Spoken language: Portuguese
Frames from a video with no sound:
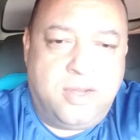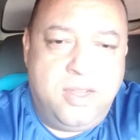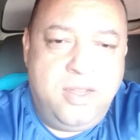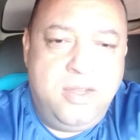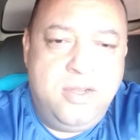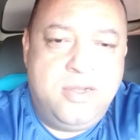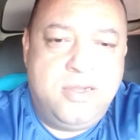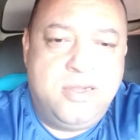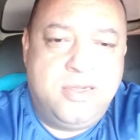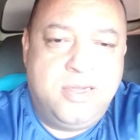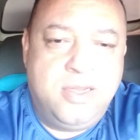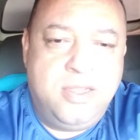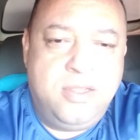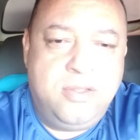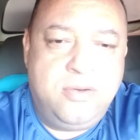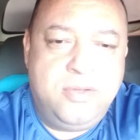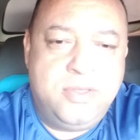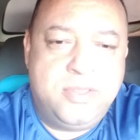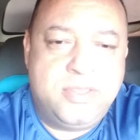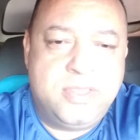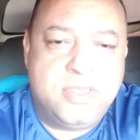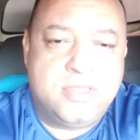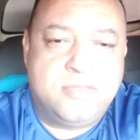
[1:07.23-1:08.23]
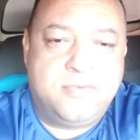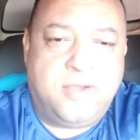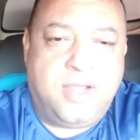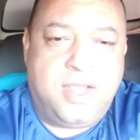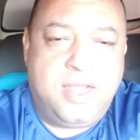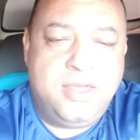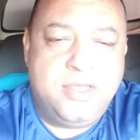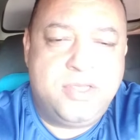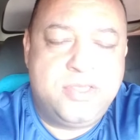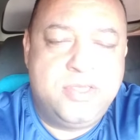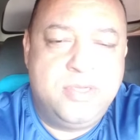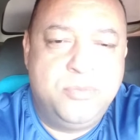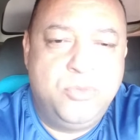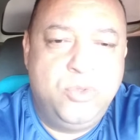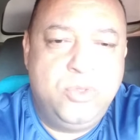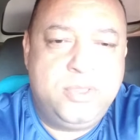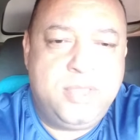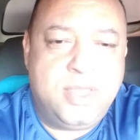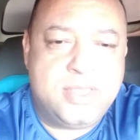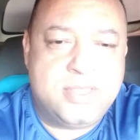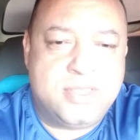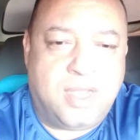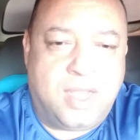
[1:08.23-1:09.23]
encheram esses vales de
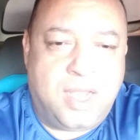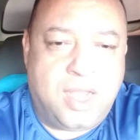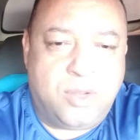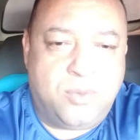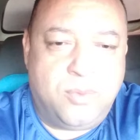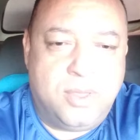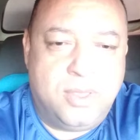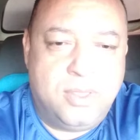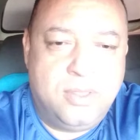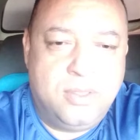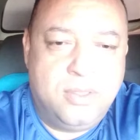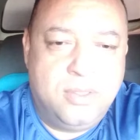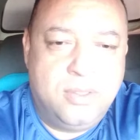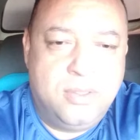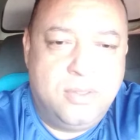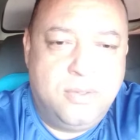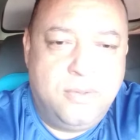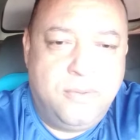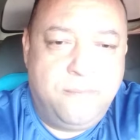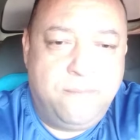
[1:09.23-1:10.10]
muitas águas.